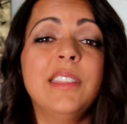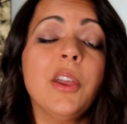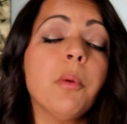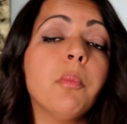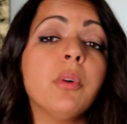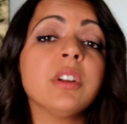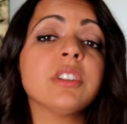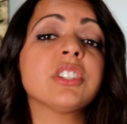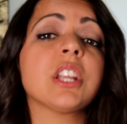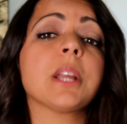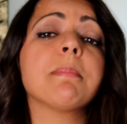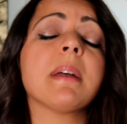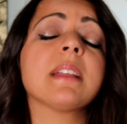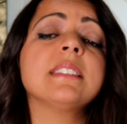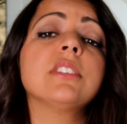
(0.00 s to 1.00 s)
Néanmoins,
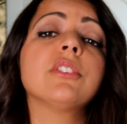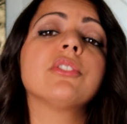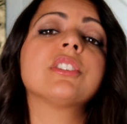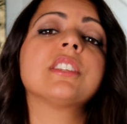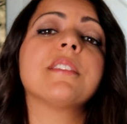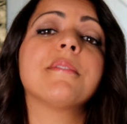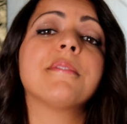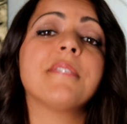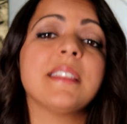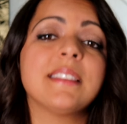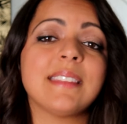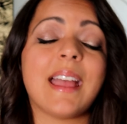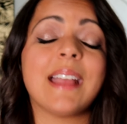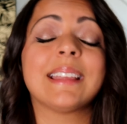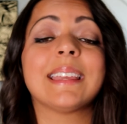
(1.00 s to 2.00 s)
chaque partie que j'ai
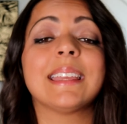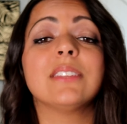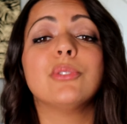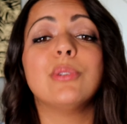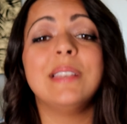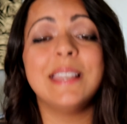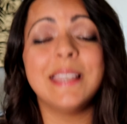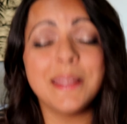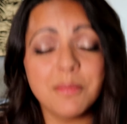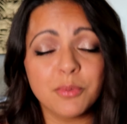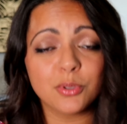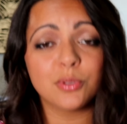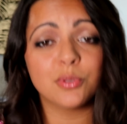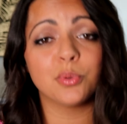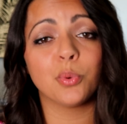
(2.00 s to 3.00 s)
faite a créé de
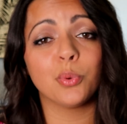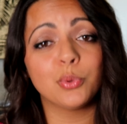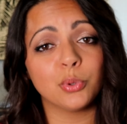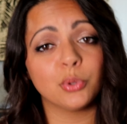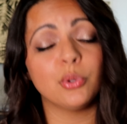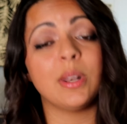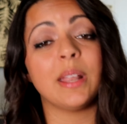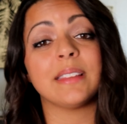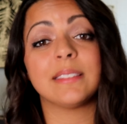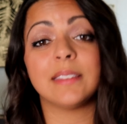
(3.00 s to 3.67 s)
l'émotion autour de la